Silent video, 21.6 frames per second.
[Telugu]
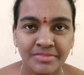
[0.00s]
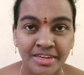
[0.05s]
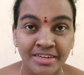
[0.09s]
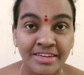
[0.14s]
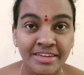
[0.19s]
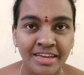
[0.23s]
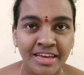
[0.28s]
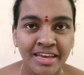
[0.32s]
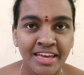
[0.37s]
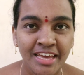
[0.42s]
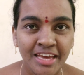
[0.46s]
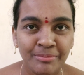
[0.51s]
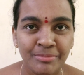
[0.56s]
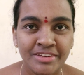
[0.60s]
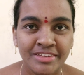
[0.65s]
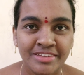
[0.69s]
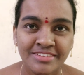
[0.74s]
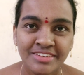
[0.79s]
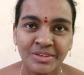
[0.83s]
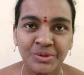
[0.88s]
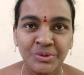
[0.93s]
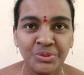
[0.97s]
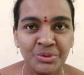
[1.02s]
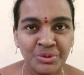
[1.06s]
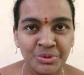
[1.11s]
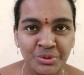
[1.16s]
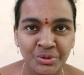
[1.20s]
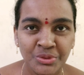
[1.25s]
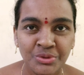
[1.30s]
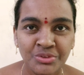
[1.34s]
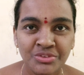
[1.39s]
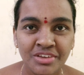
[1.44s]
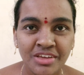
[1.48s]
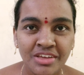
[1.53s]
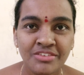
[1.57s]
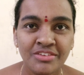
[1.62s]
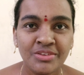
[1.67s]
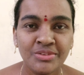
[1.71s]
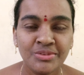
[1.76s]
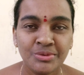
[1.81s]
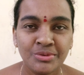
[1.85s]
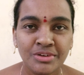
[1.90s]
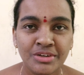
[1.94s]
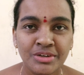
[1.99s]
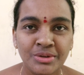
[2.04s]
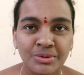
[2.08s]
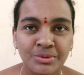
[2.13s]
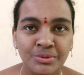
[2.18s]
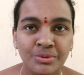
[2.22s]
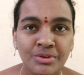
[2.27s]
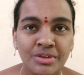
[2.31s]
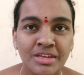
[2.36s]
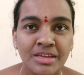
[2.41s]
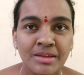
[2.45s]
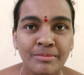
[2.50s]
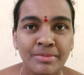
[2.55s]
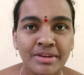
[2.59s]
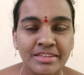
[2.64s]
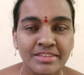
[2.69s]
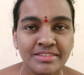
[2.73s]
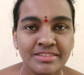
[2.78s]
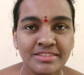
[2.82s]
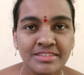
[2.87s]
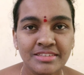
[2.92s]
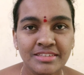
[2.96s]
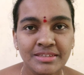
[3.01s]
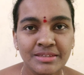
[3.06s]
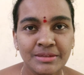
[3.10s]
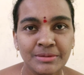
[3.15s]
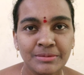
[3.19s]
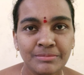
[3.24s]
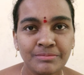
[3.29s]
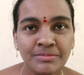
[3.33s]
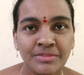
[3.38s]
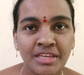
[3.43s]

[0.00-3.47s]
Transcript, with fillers: అంటే నా హ్యాపీనెస్ ఇంకొకరితో షేర్ చేసుకున్నట్టు ప్లస్ uh,